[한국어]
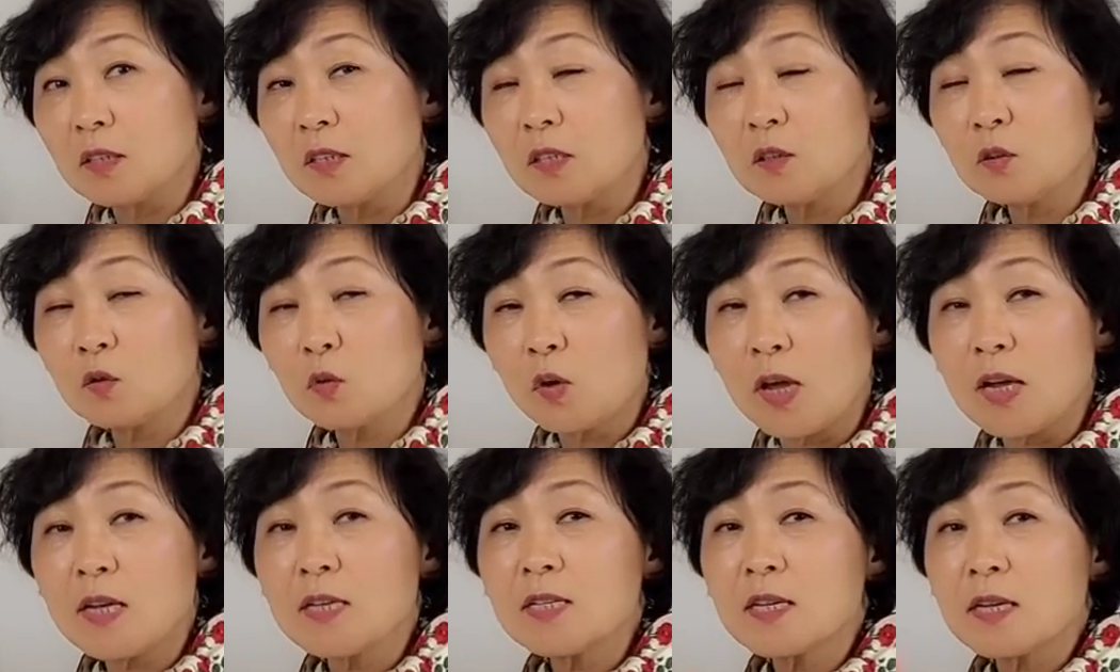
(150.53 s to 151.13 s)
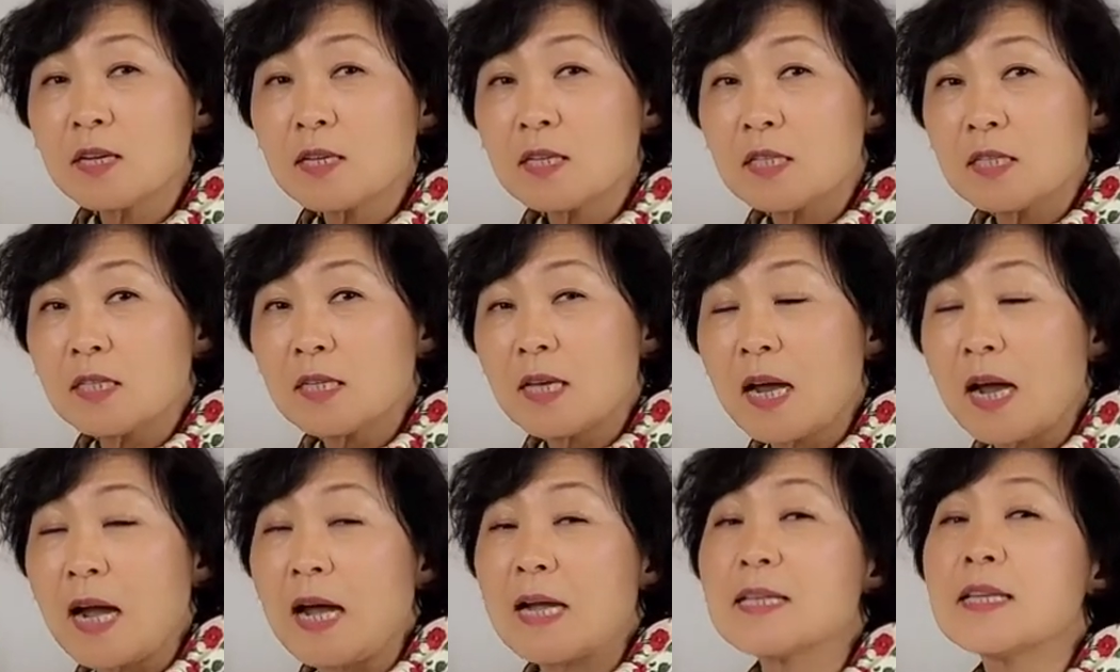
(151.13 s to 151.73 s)
이건 굉장히
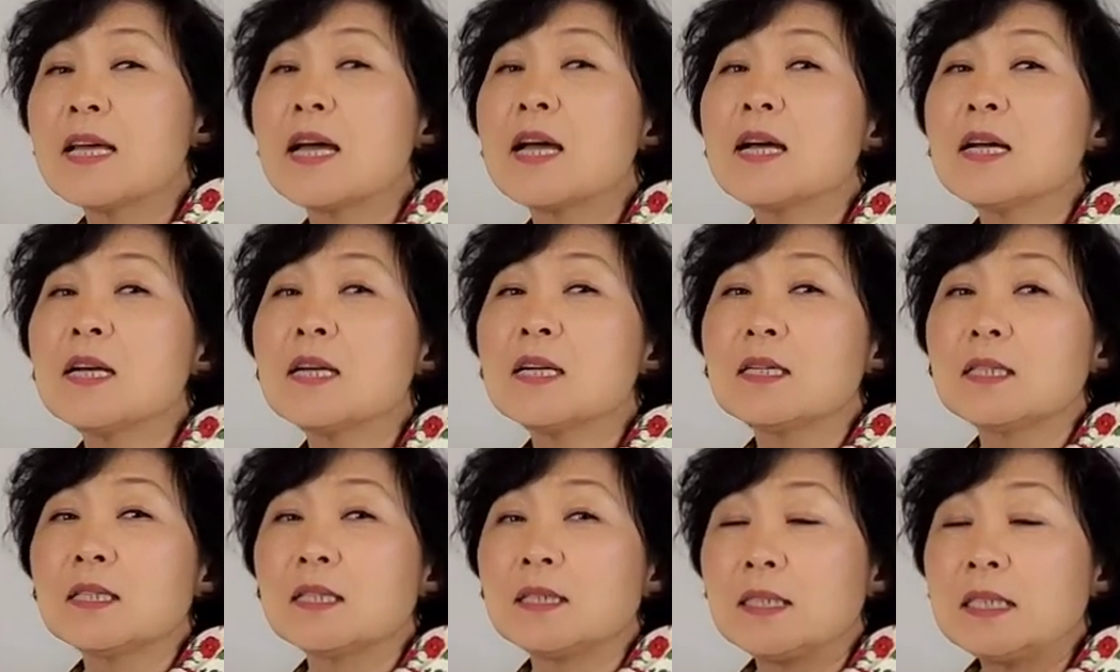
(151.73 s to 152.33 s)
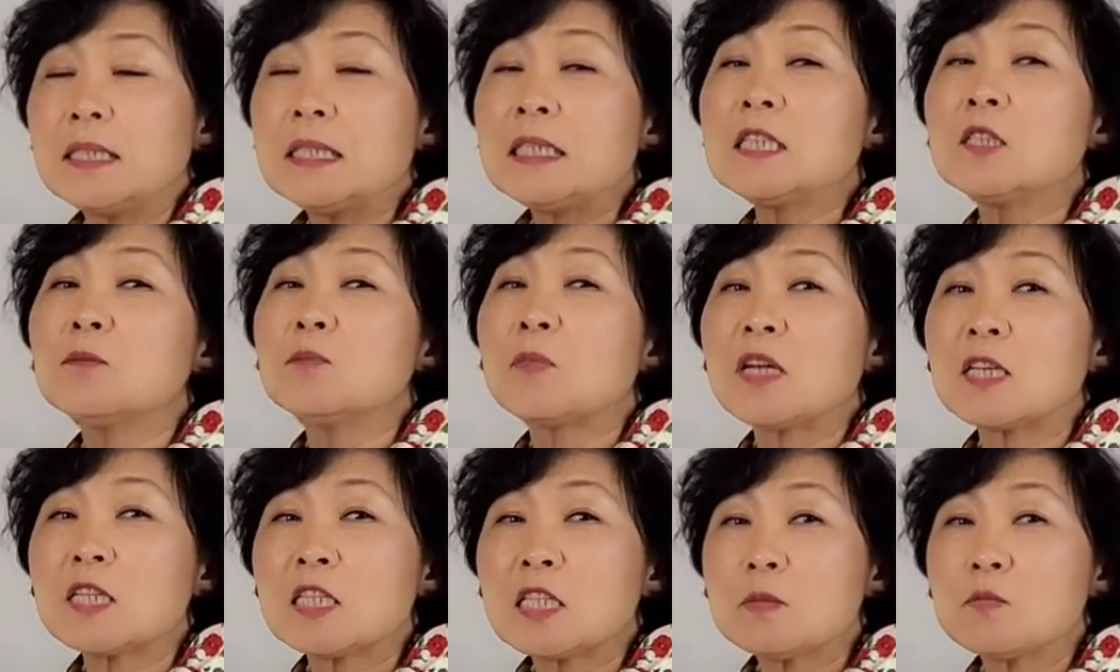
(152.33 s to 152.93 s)
이게 가장 그 히읗
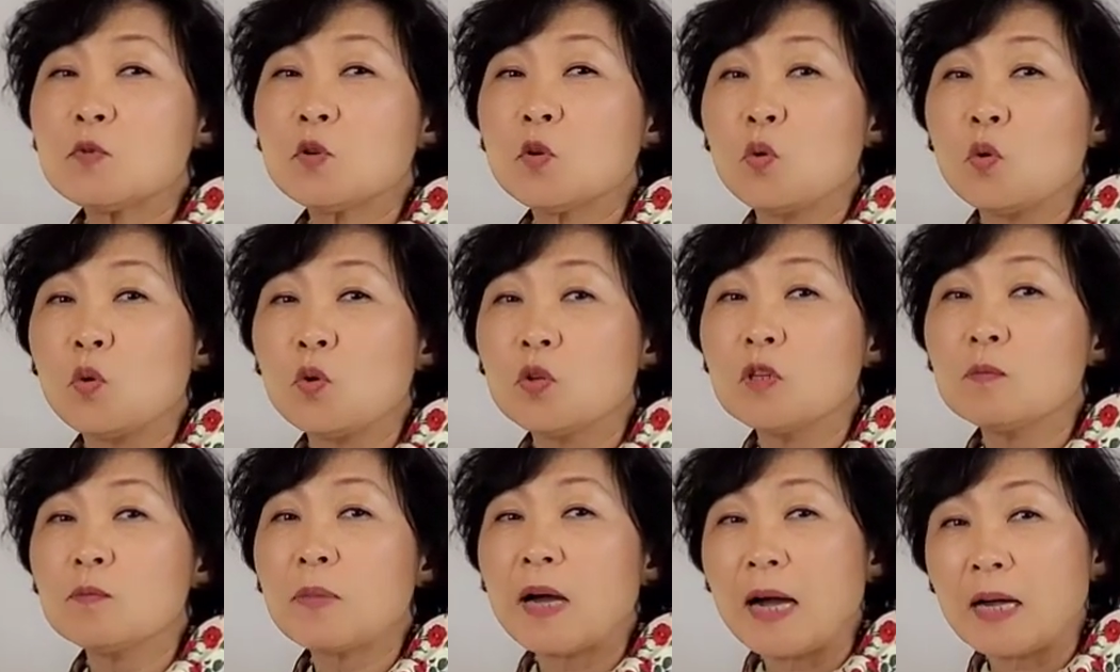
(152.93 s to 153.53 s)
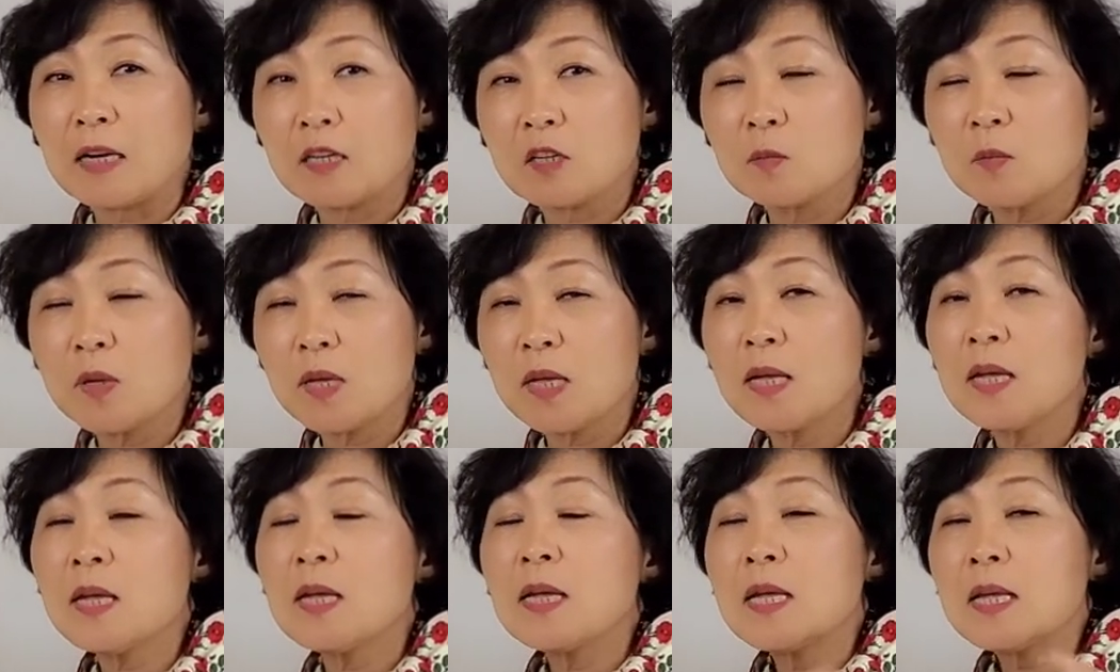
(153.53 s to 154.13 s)
받침으로 오는
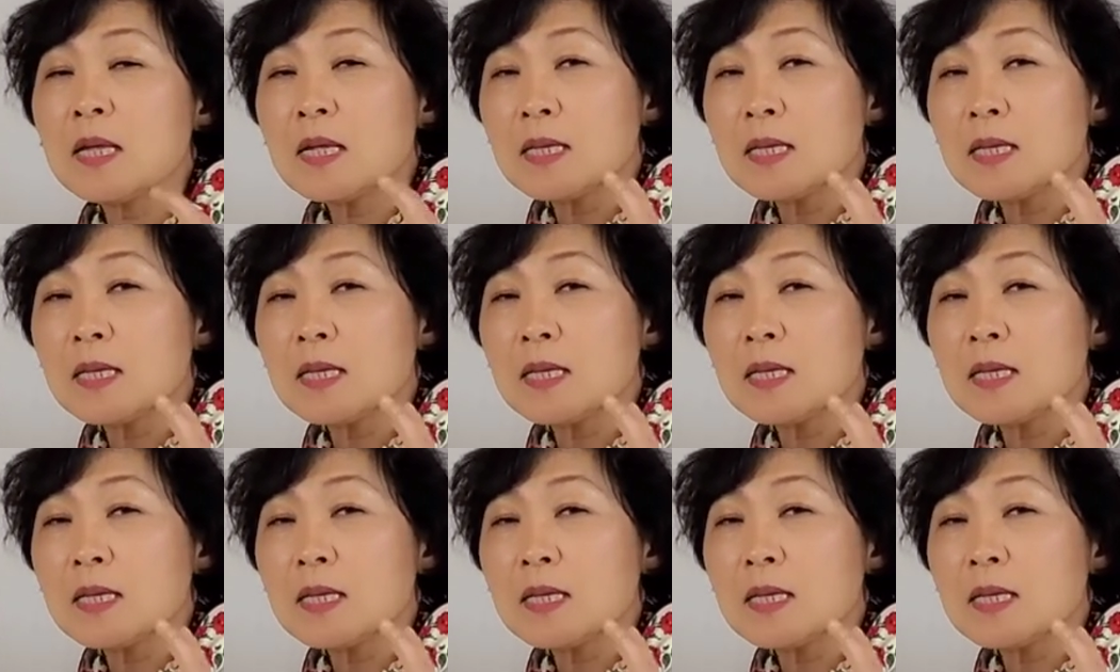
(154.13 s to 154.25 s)
발음의